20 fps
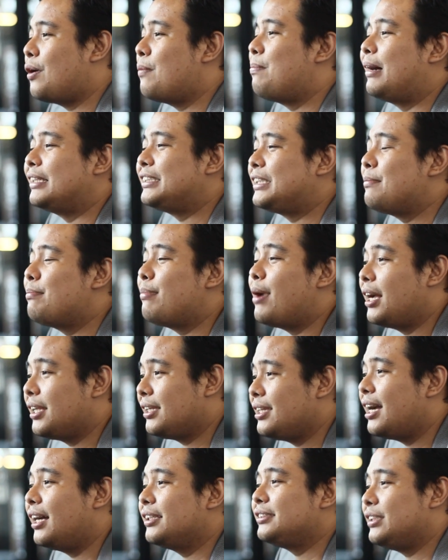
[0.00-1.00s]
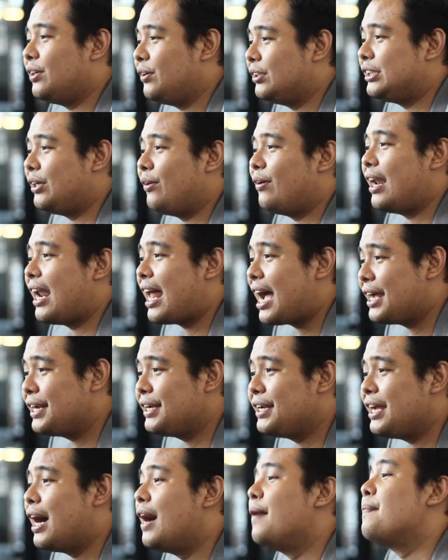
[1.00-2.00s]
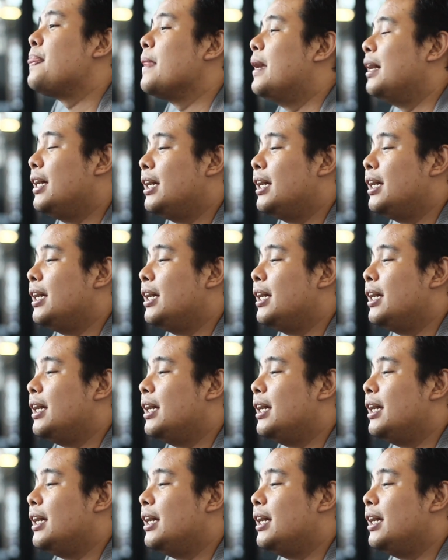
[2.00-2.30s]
Toh masih banyak cewek-cewek lain yang